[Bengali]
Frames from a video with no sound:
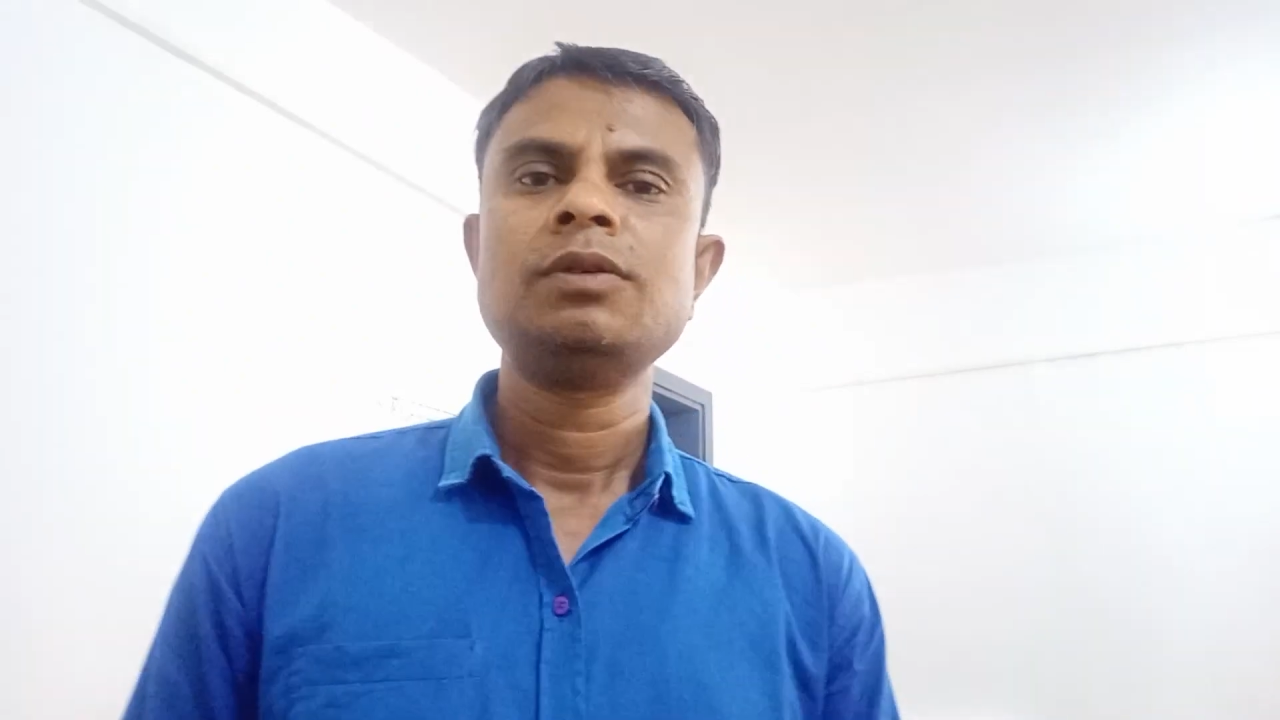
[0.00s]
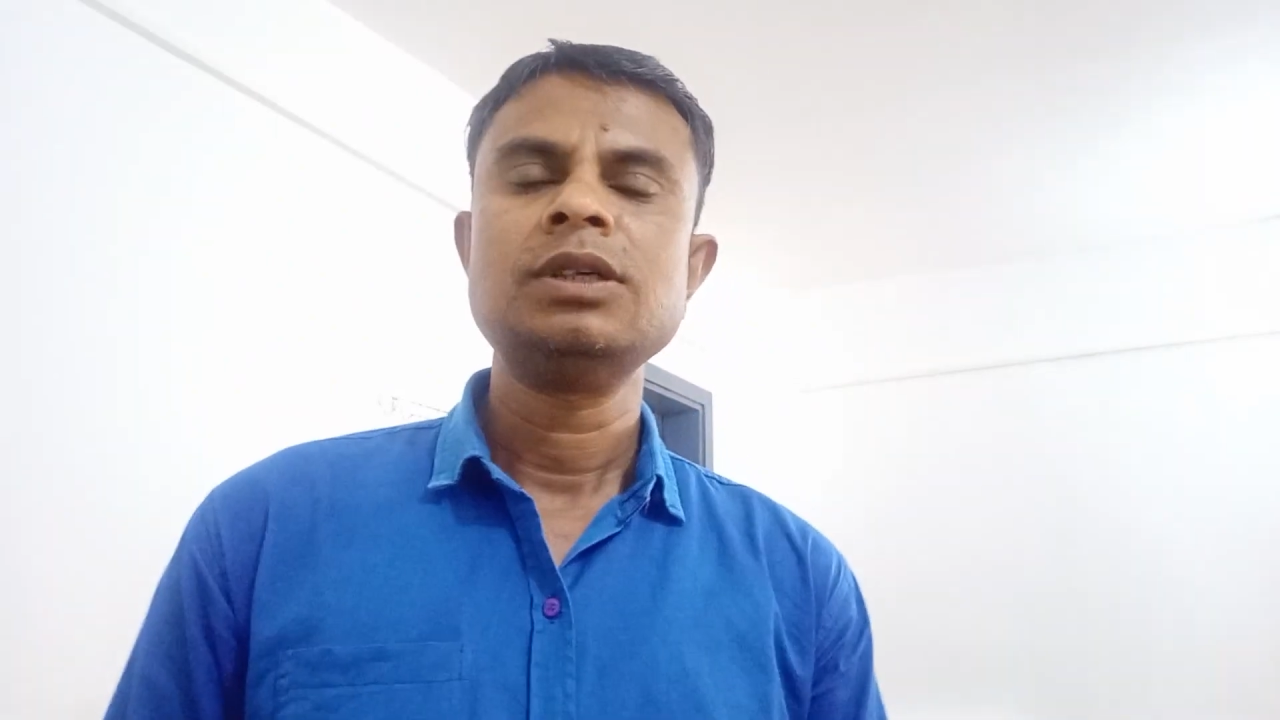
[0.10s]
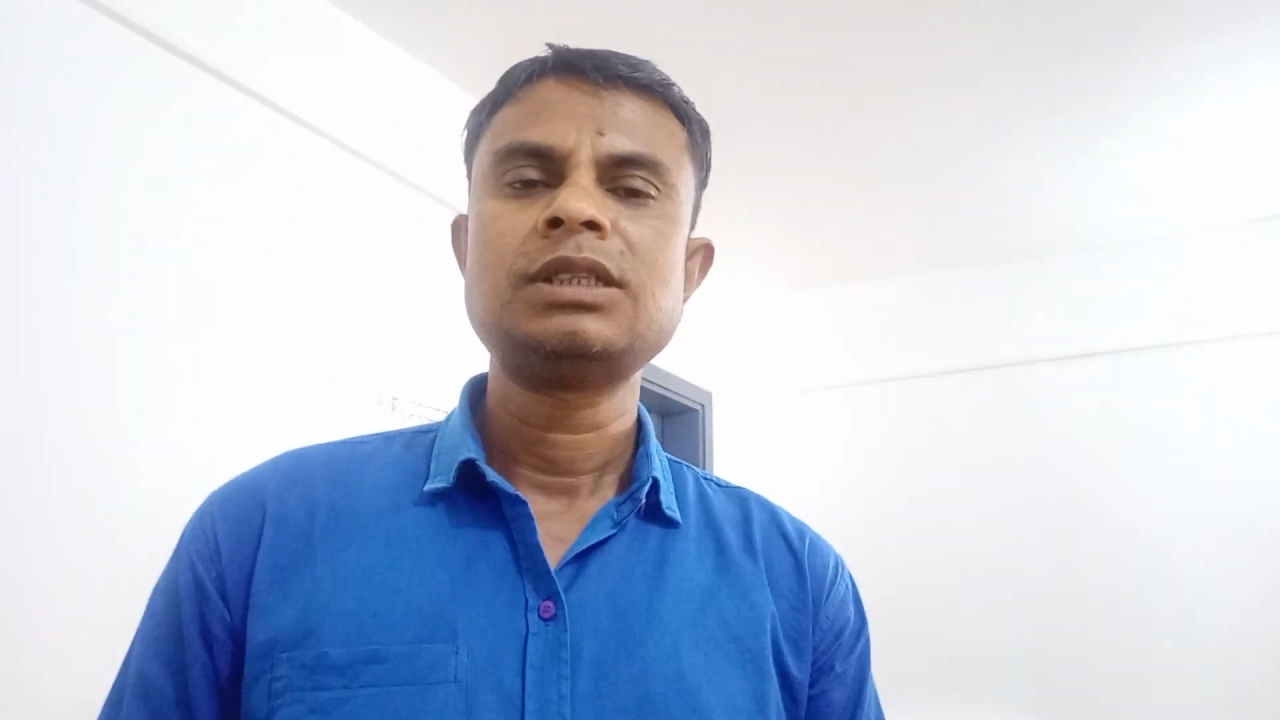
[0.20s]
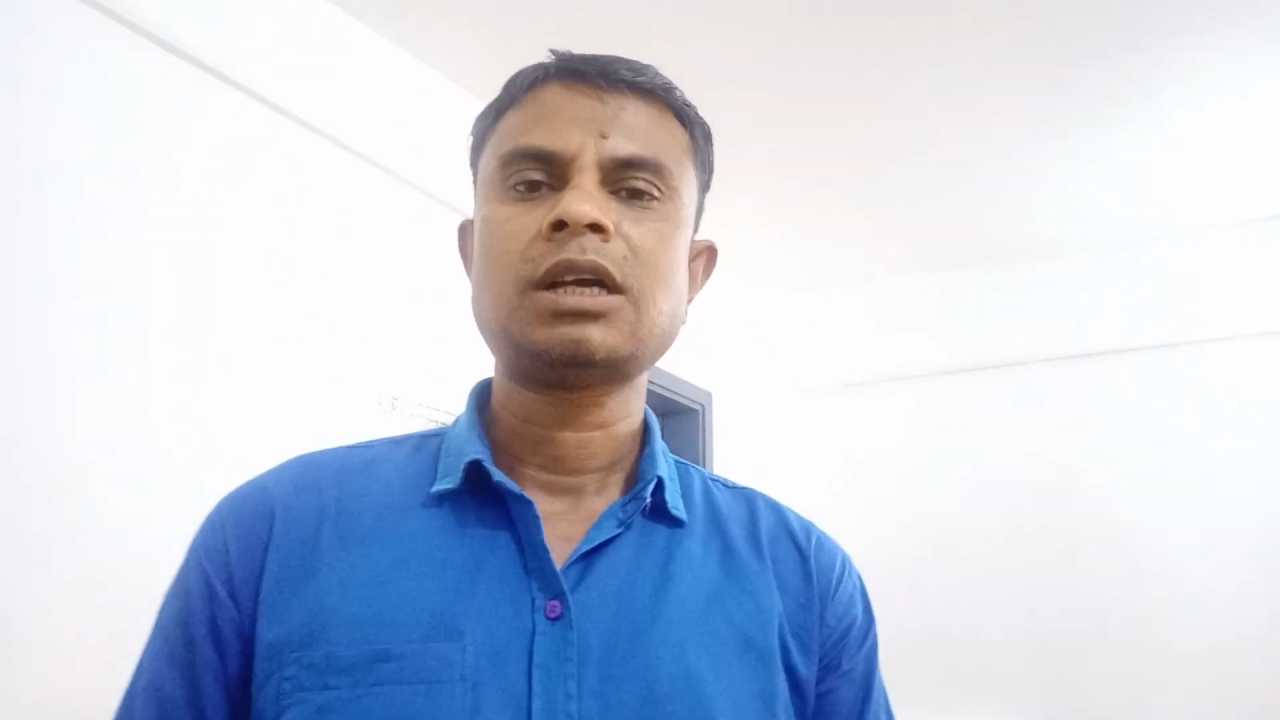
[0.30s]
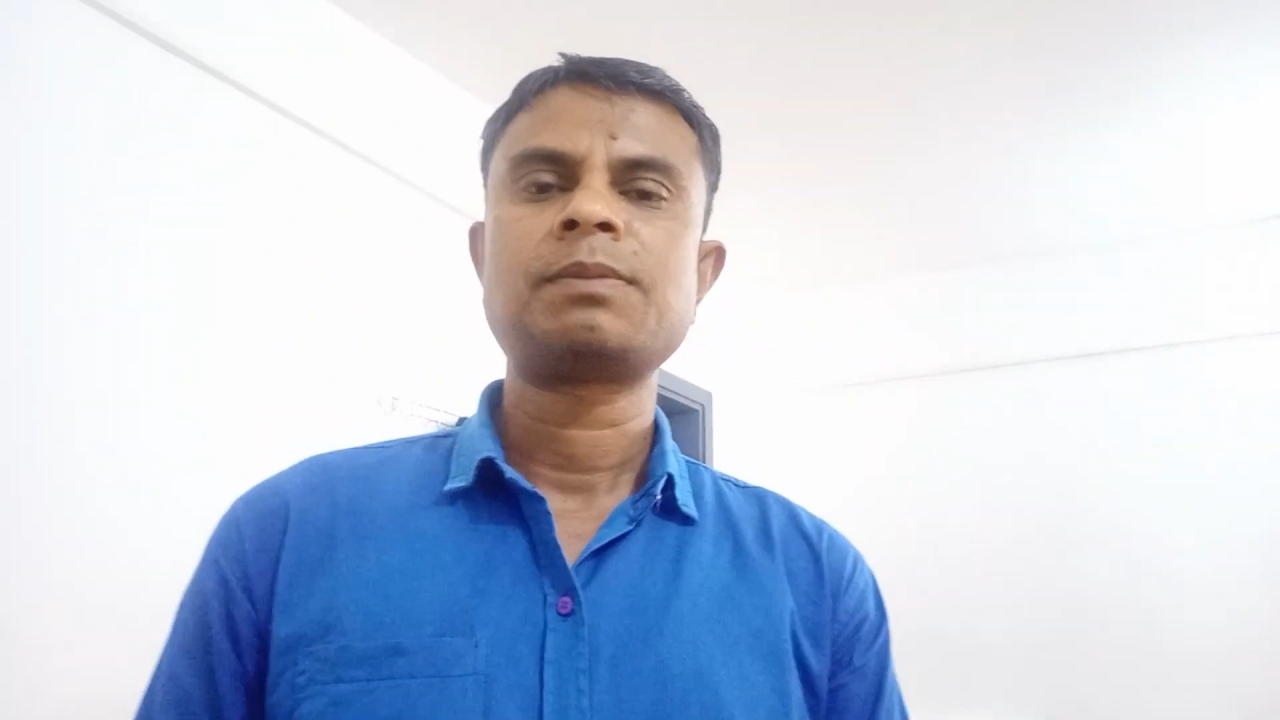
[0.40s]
ওই চার